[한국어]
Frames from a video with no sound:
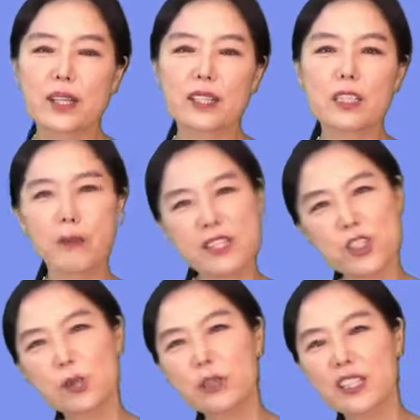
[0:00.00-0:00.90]
근데
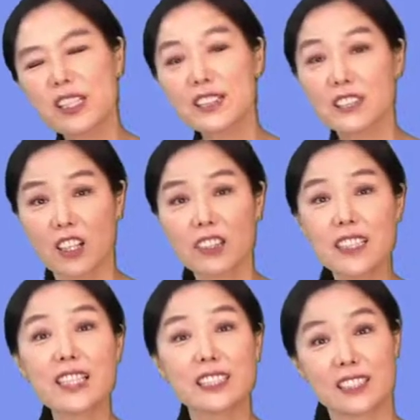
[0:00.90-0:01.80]
벤자민이라는
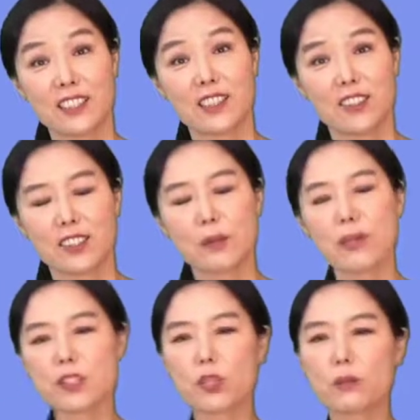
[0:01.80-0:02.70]
덩키가 있죠. 이
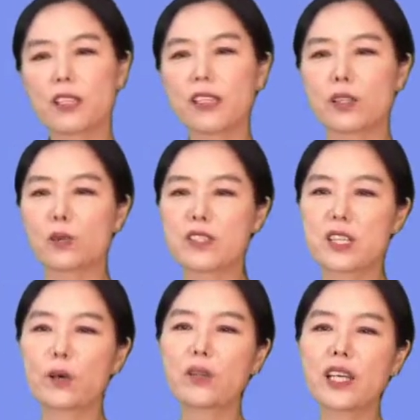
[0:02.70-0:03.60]
벤자민은 was
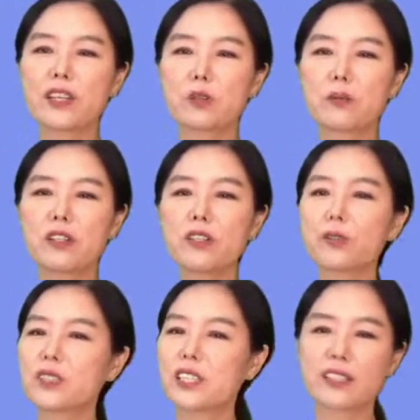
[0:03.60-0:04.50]
the only animal
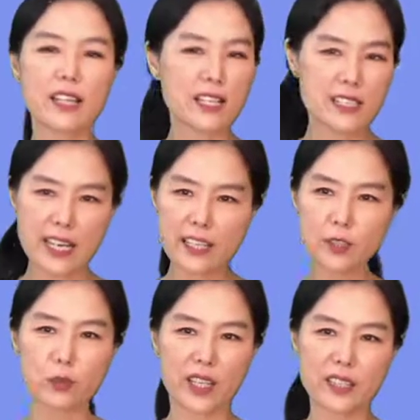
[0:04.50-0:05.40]
who did not side
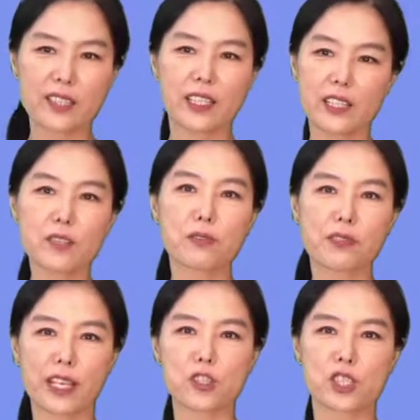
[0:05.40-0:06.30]
with either
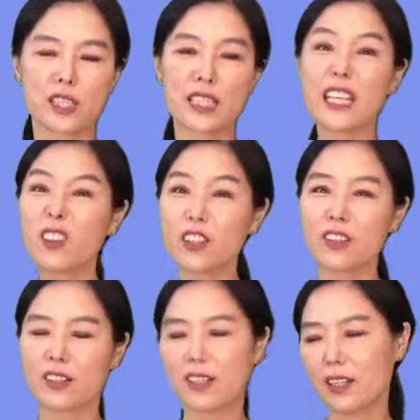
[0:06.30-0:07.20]
faction,
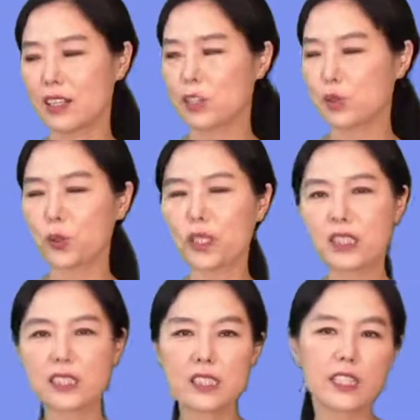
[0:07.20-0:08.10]
either
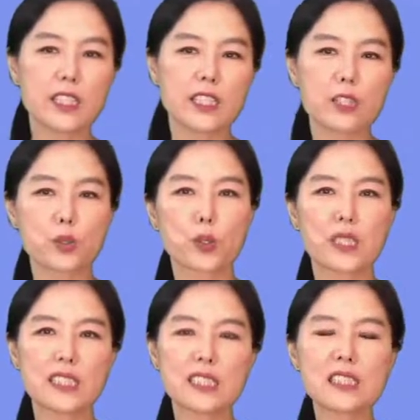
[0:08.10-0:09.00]
이쪽이든
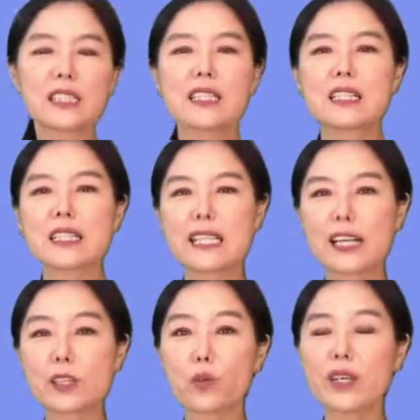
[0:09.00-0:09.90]
이쪽이든
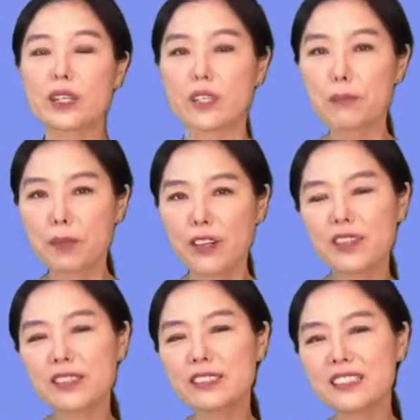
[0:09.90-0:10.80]
side with
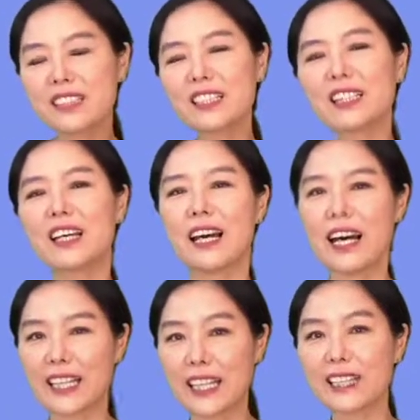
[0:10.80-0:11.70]
편들지
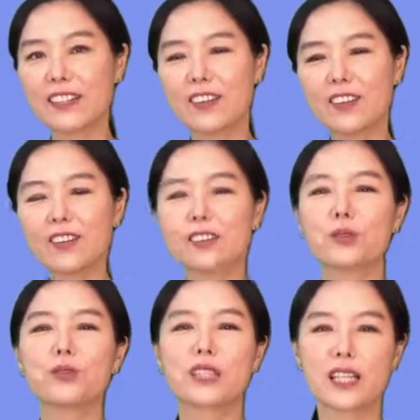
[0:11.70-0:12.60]
않았던
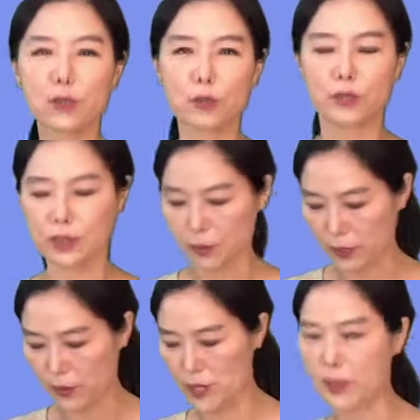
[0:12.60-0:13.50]
유일한 동물은
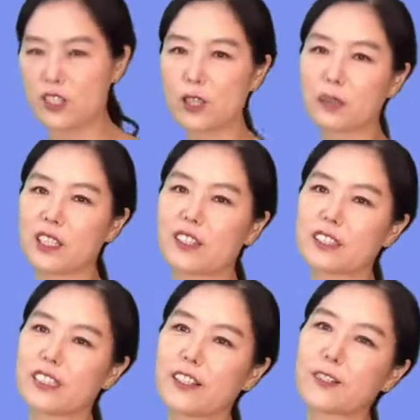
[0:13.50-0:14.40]
바로 이제
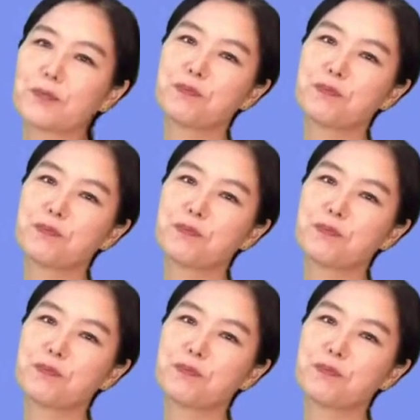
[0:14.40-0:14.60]
벤자민이었어요.